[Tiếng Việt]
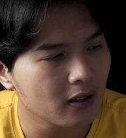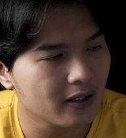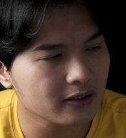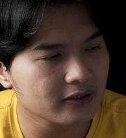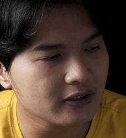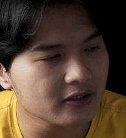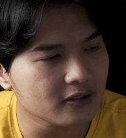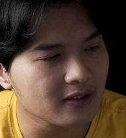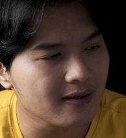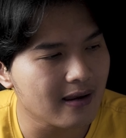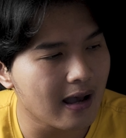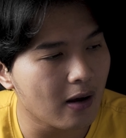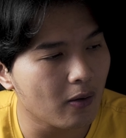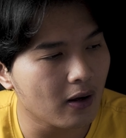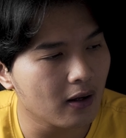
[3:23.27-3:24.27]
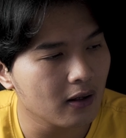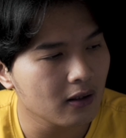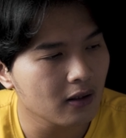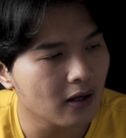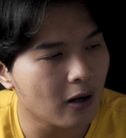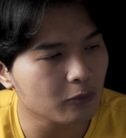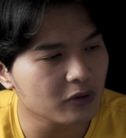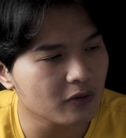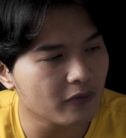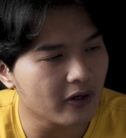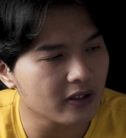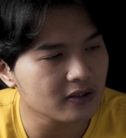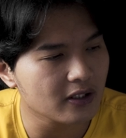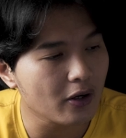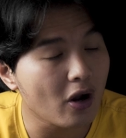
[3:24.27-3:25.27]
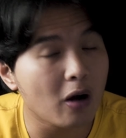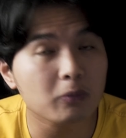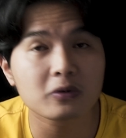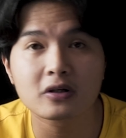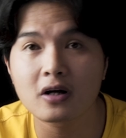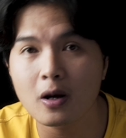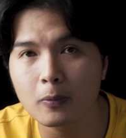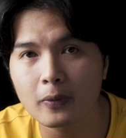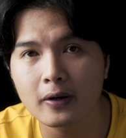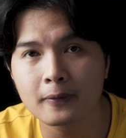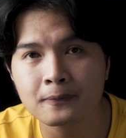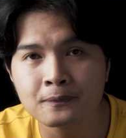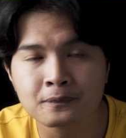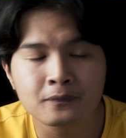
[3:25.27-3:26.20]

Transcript: anh nghĩ như thế nào ạ à? học như vậy anh nghĩ có học được không ạ